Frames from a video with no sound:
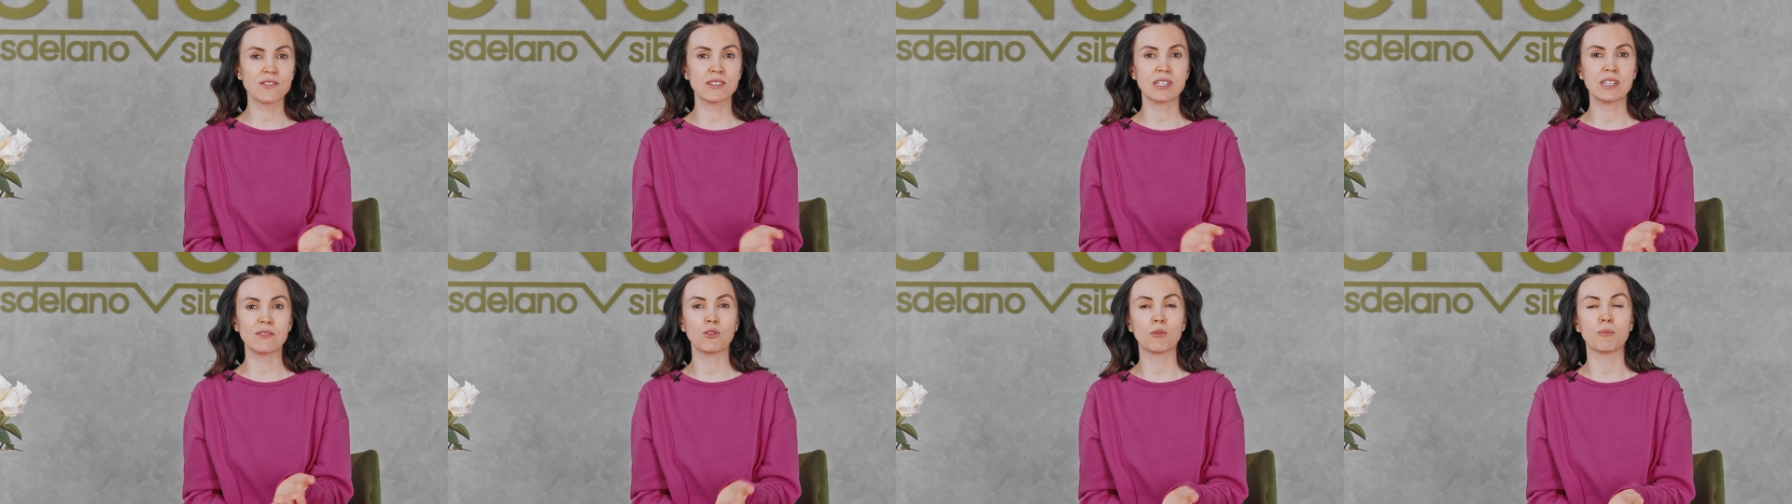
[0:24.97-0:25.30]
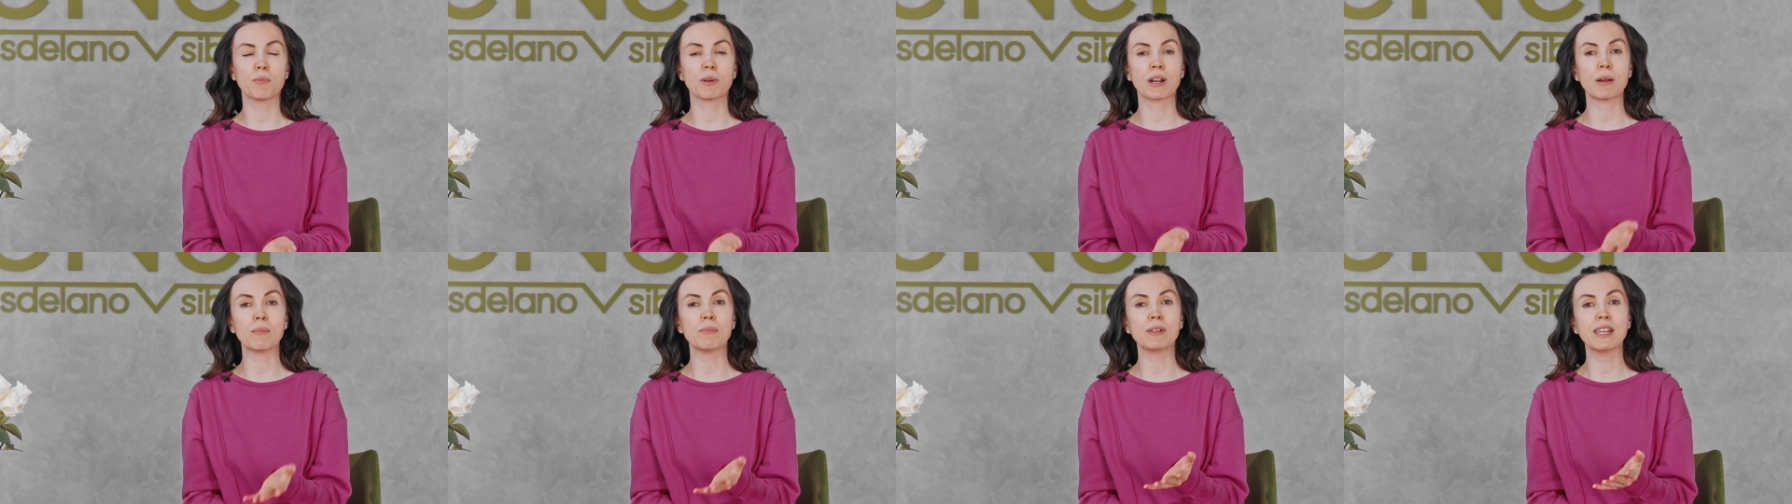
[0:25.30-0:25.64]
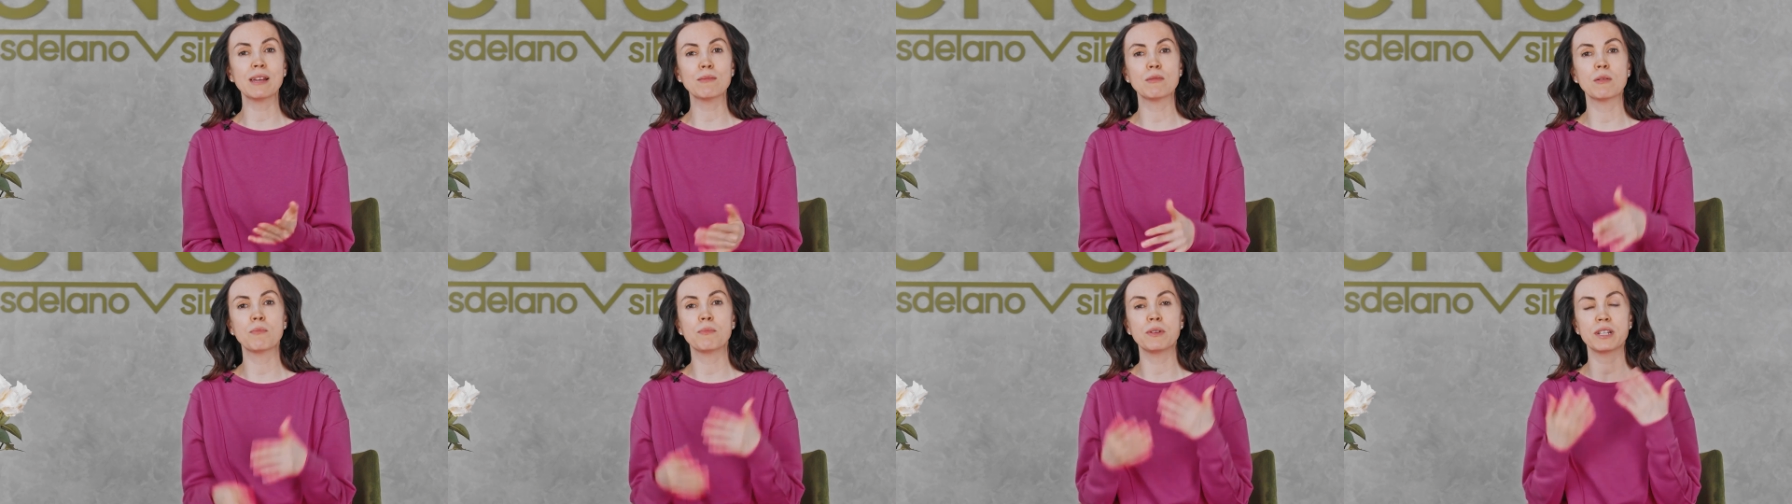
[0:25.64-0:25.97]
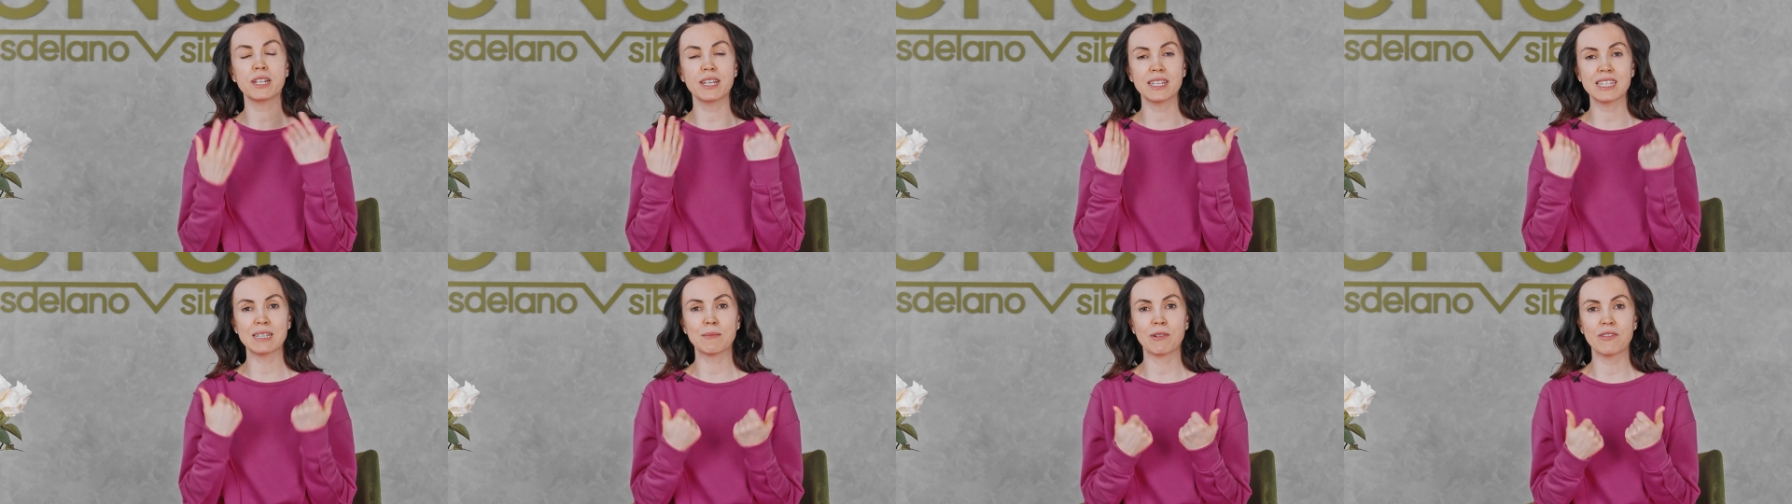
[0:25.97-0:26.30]
всего проблема
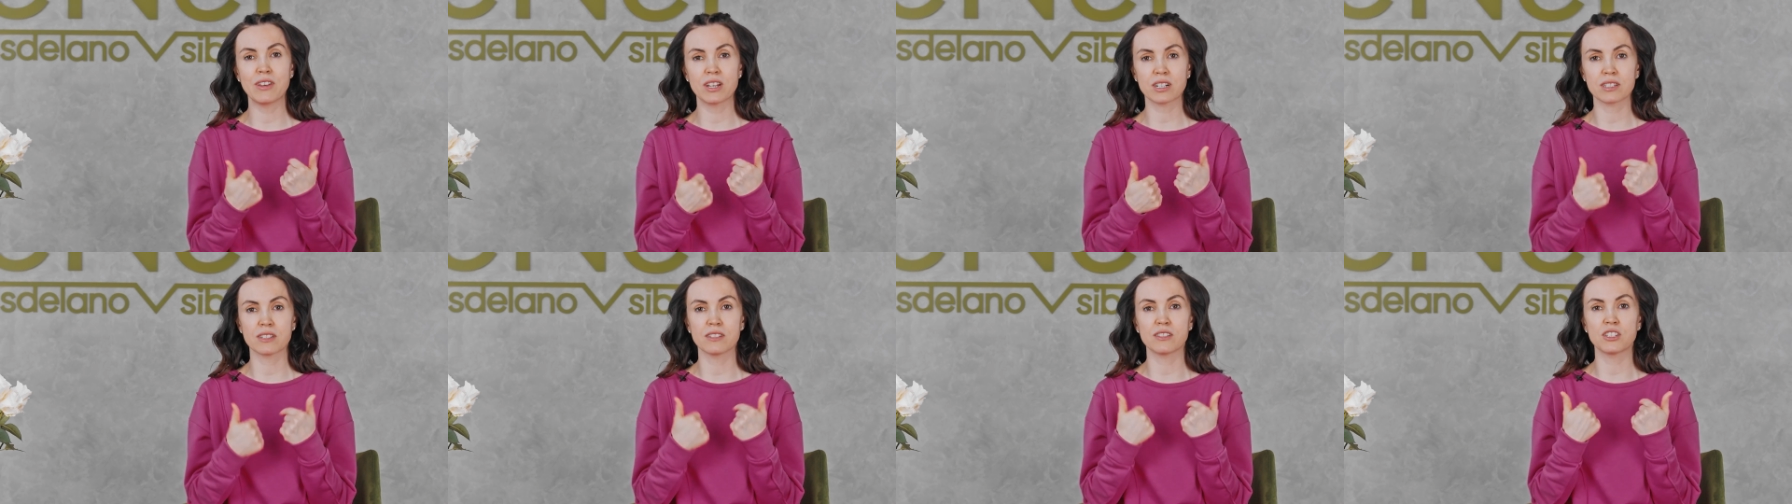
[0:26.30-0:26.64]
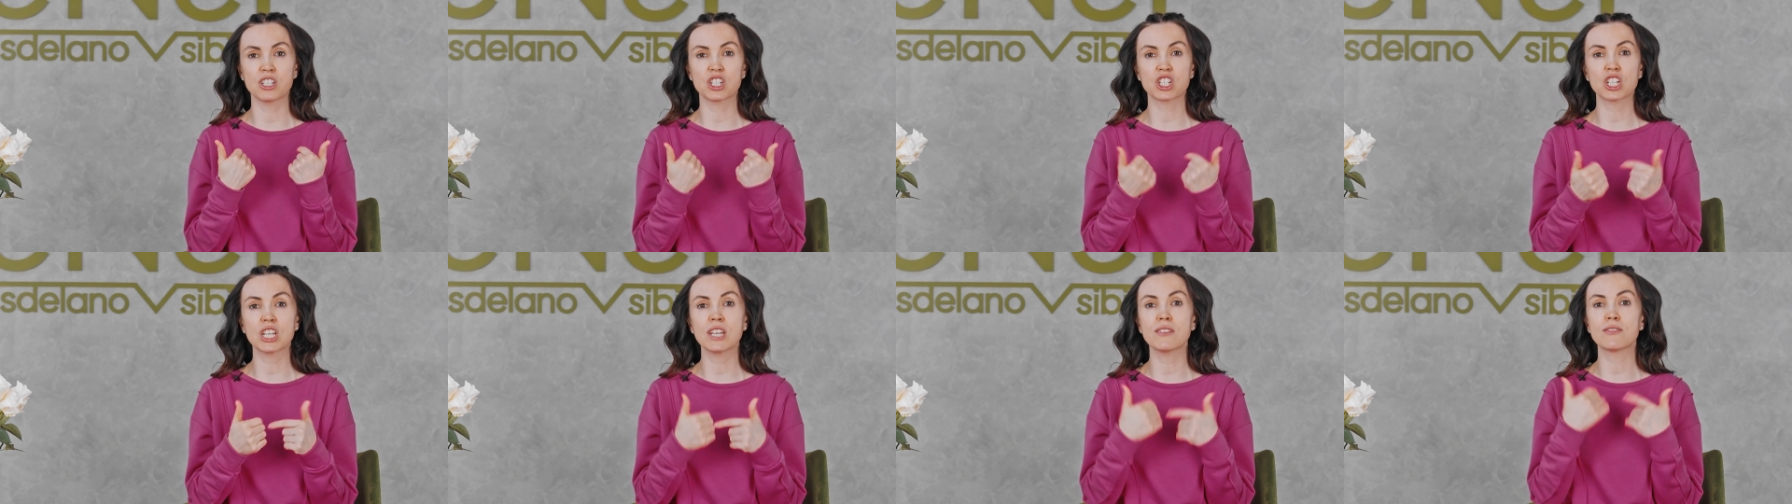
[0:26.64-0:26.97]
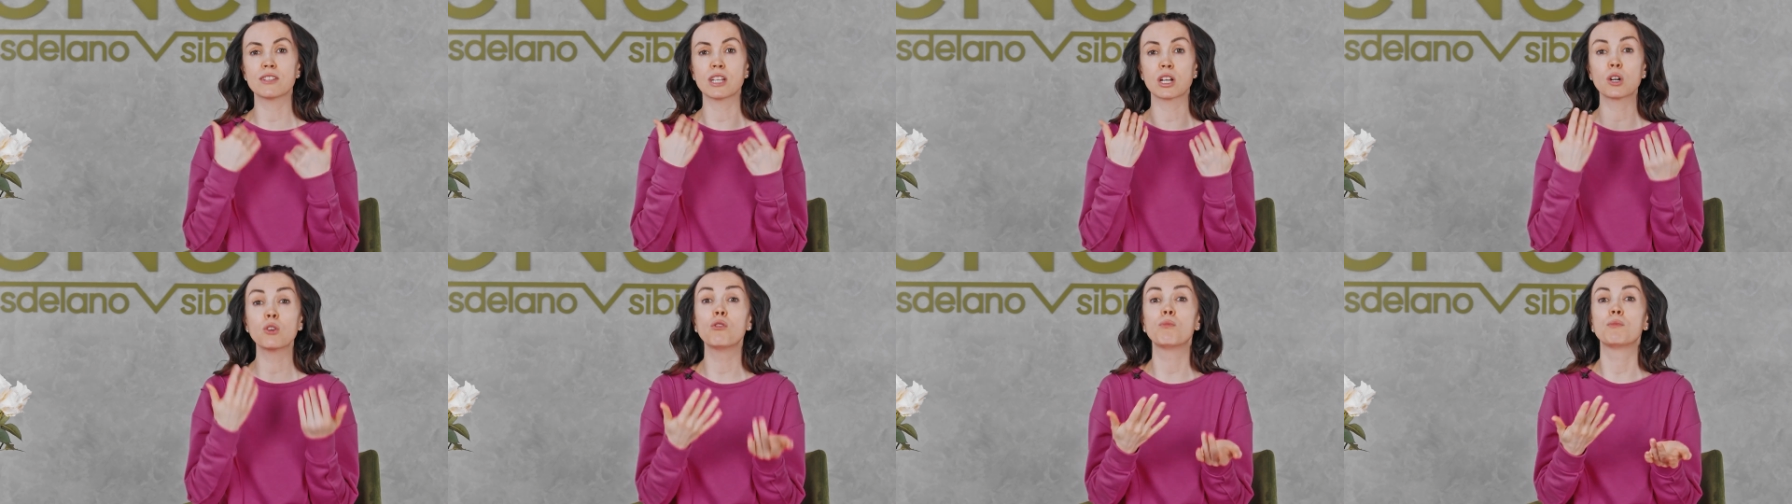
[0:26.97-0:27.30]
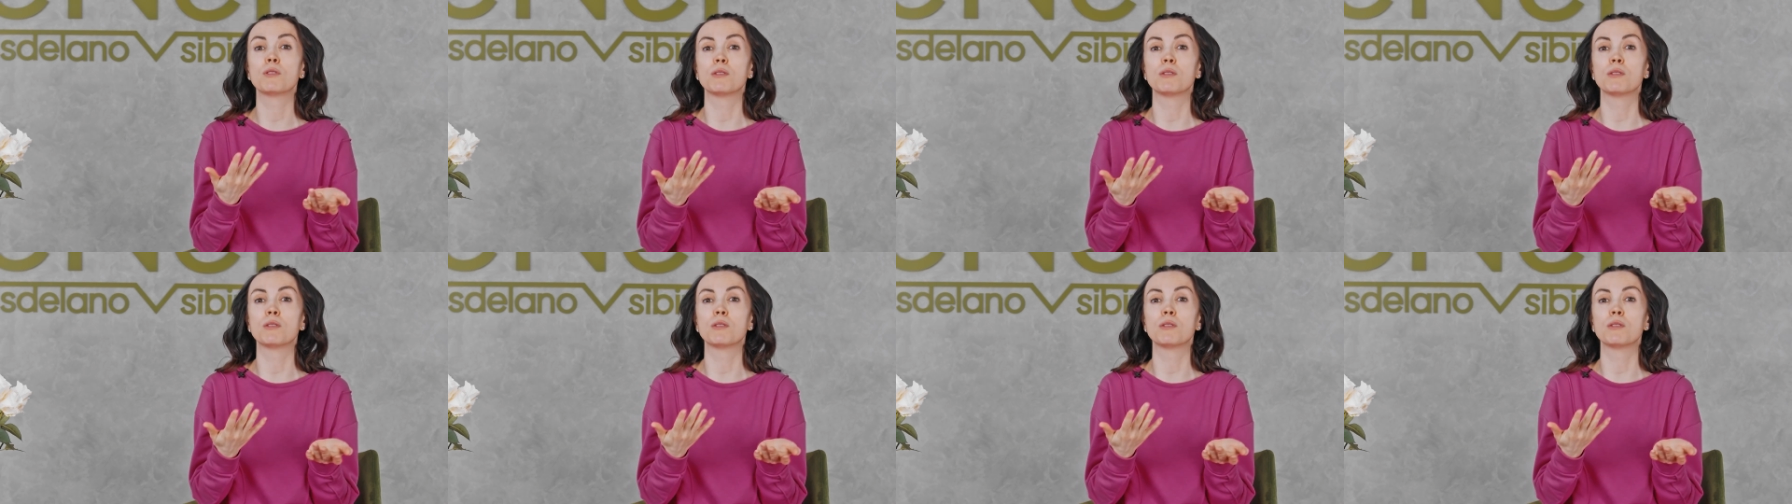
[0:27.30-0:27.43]
передней поверхности шеи второго